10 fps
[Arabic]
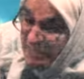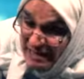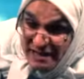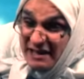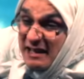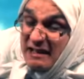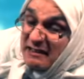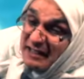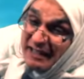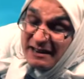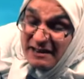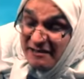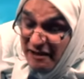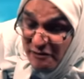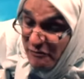ايه الله يخلي
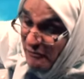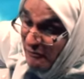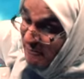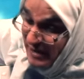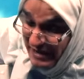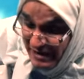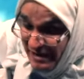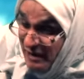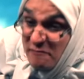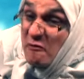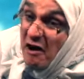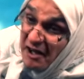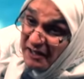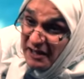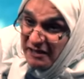لنا الحكومة
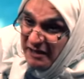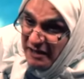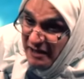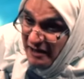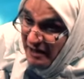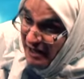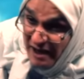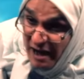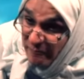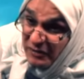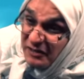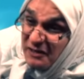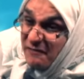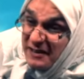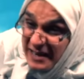المؤقتة عم
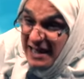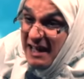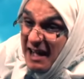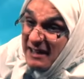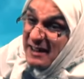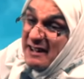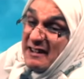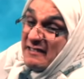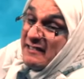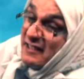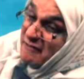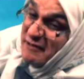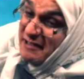تصرف لنا اعانات اي أيوة